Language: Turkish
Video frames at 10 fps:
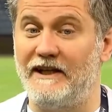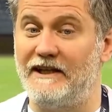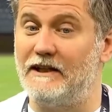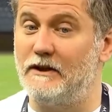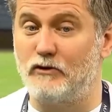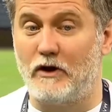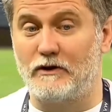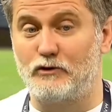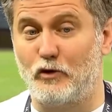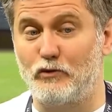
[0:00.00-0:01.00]
ilgili şu
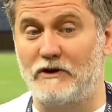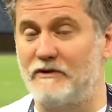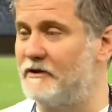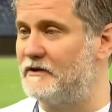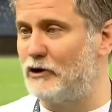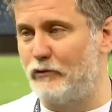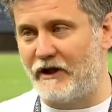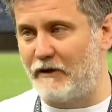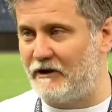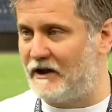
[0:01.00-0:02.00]
anda somut adım atılıyor
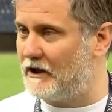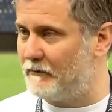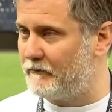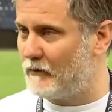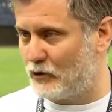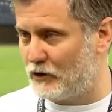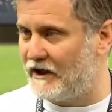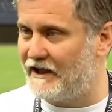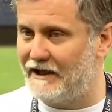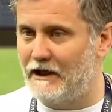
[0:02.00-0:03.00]
ben emin değilim. Onunla
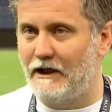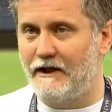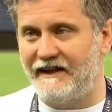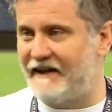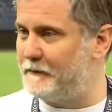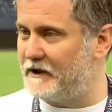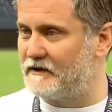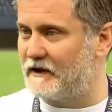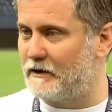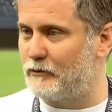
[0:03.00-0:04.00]
ilgili net bir
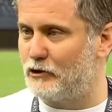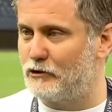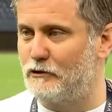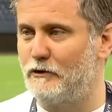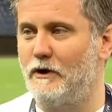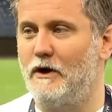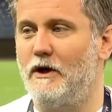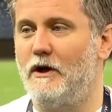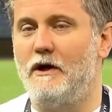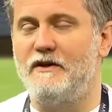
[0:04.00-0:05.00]
yanıt alamıyoruz.
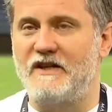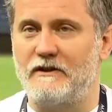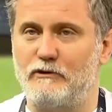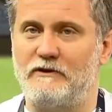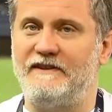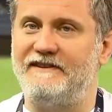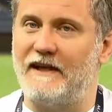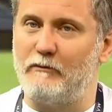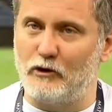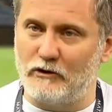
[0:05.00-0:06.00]
Jesus
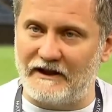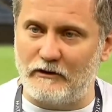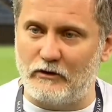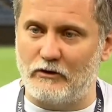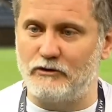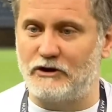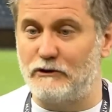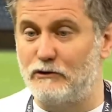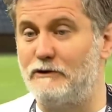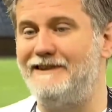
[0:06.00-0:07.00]
istemiyor deniyor.
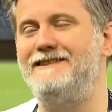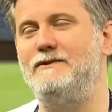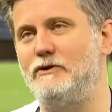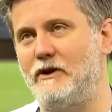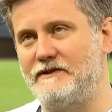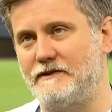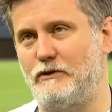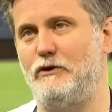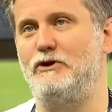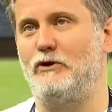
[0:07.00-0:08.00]
Jesus istiyor
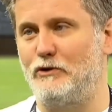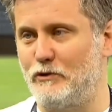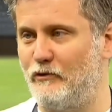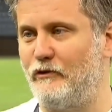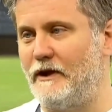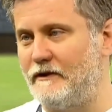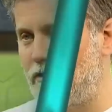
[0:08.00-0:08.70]
aslında öyle şey olur mu filan